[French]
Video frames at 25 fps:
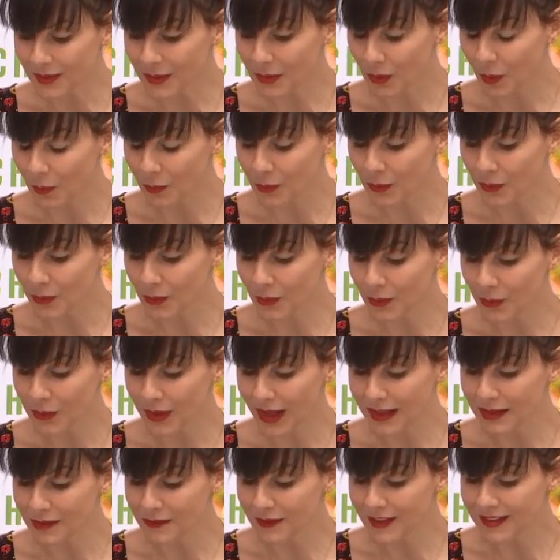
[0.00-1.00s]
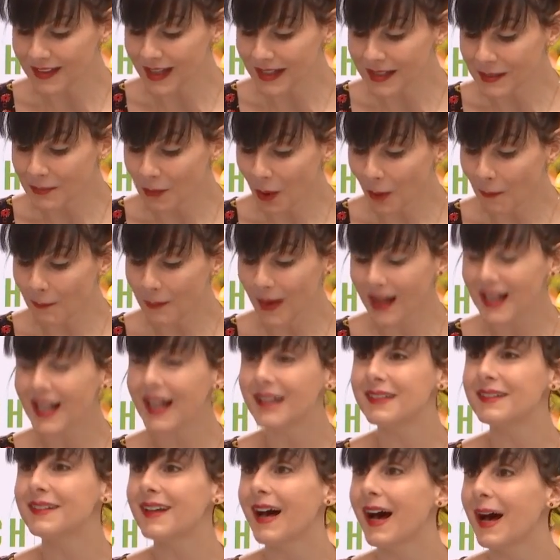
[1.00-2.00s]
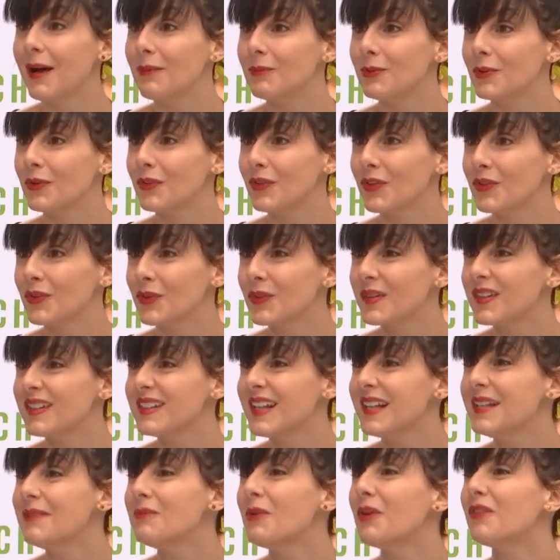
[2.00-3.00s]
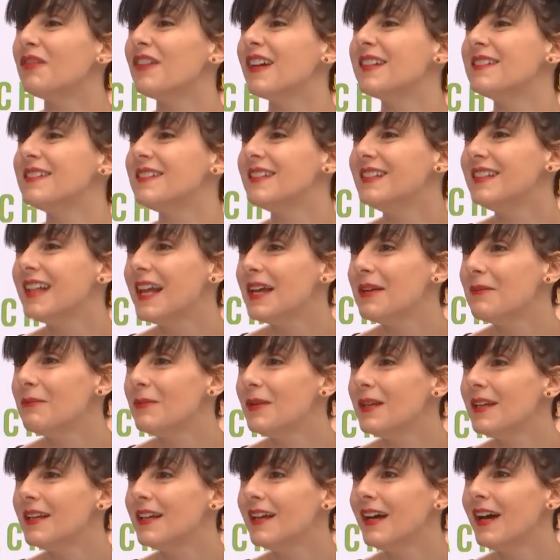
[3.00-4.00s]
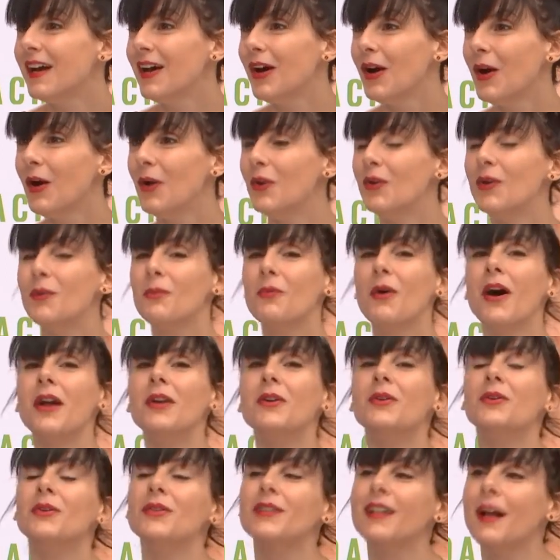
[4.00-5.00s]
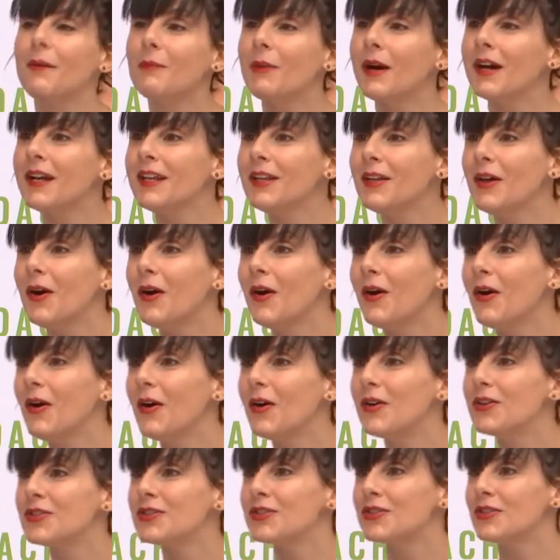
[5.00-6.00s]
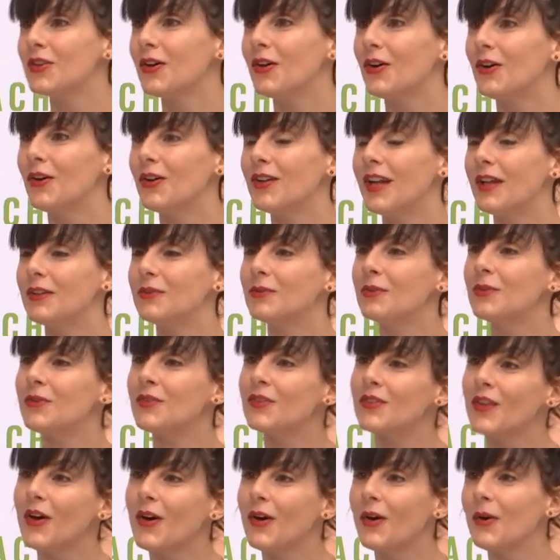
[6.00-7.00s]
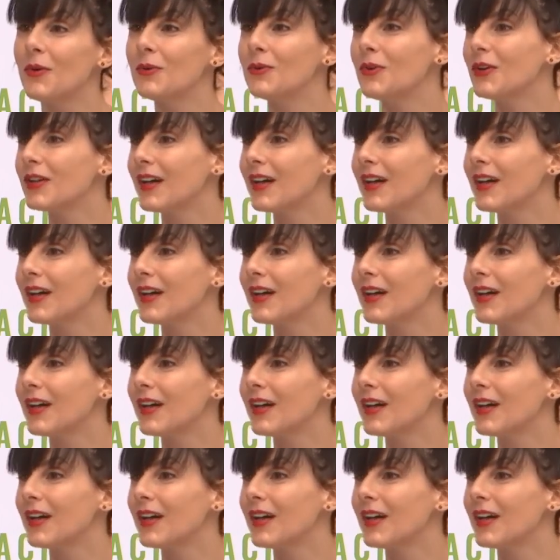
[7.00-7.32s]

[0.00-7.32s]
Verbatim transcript: qu'on peut qualifier d'aliments palatables. Ce sont des aliments faciles à aimer. Le moelleux de la brioche, la douceur ou le